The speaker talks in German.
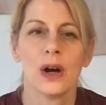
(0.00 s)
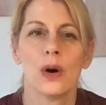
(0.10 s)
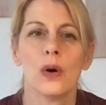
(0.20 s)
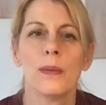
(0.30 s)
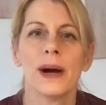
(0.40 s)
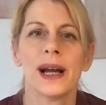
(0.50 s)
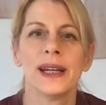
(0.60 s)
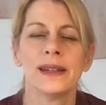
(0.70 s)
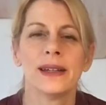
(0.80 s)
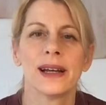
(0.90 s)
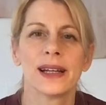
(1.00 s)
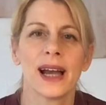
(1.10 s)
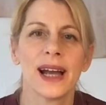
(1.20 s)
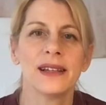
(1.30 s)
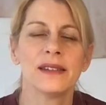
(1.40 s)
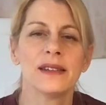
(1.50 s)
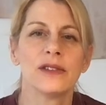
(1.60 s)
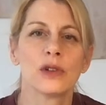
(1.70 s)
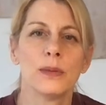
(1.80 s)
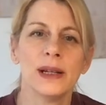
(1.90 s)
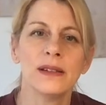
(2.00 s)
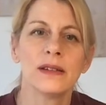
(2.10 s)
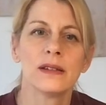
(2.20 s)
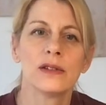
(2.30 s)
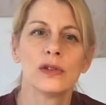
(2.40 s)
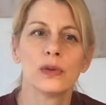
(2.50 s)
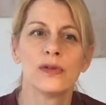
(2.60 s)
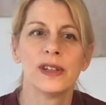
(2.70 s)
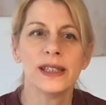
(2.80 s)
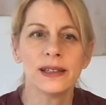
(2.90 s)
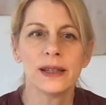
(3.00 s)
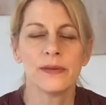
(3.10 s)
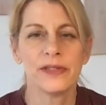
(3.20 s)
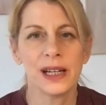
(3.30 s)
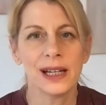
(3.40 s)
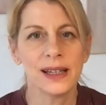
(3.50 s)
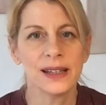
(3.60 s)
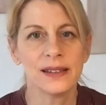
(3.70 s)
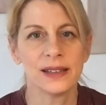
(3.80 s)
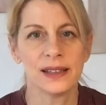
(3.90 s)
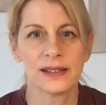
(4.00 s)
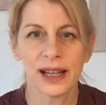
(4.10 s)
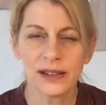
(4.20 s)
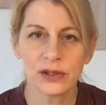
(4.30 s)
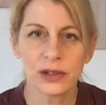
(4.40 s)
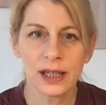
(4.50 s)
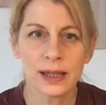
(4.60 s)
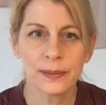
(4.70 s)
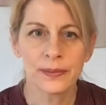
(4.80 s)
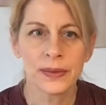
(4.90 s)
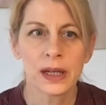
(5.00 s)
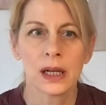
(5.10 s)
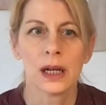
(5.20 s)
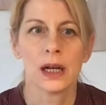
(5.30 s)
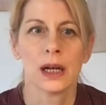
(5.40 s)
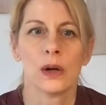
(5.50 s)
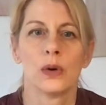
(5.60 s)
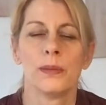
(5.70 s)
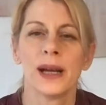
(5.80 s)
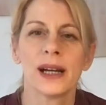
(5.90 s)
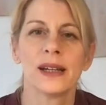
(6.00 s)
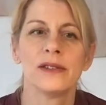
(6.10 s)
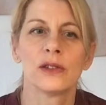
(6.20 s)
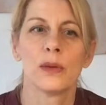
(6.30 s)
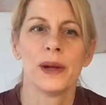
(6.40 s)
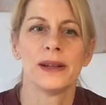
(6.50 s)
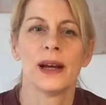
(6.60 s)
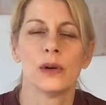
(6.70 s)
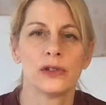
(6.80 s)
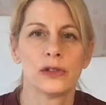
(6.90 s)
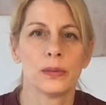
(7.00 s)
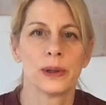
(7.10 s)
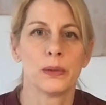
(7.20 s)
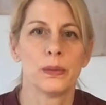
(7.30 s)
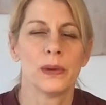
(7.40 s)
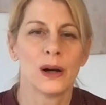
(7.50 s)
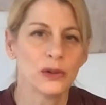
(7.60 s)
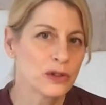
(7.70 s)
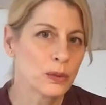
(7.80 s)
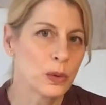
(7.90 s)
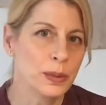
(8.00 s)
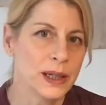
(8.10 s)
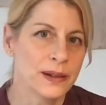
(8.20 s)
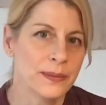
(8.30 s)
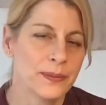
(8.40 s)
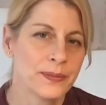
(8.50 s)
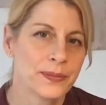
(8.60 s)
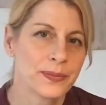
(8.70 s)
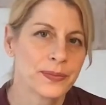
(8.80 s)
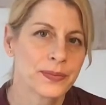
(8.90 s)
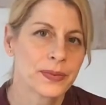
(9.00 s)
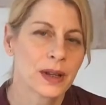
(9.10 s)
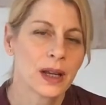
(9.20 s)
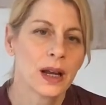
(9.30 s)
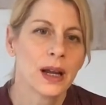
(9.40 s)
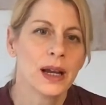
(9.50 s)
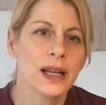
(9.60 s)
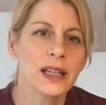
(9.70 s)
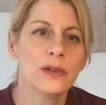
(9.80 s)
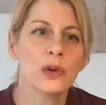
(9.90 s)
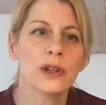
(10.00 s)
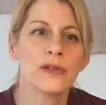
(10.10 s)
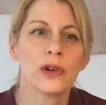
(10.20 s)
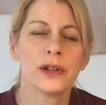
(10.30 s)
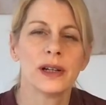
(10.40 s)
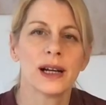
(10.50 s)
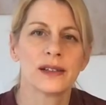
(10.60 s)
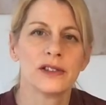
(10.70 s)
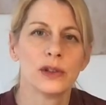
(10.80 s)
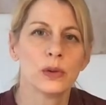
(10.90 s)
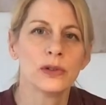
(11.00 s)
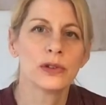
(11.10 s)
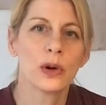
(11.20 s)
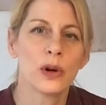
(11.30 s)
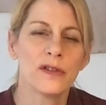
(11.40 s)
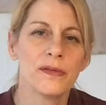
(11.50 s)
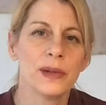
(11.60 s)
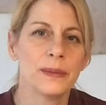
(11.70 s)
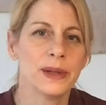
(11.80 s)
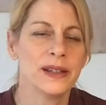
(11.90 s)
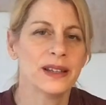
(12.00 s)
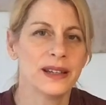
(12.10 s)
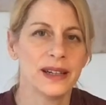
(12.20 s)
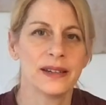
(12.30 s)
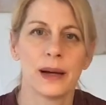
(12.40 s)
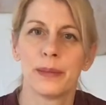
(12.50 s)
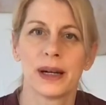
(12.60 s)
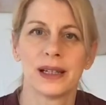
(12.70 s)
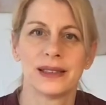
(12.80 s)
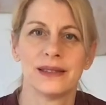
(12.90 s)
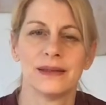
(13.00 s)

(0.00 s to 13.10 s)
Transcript: Um ein geeignetes Instrument zu finden, empfehle ich, sich Zeit zu nehmen und mehrere Instrumente auszuprobieren. Ich würde von Aktionskäufen im Internet abraten.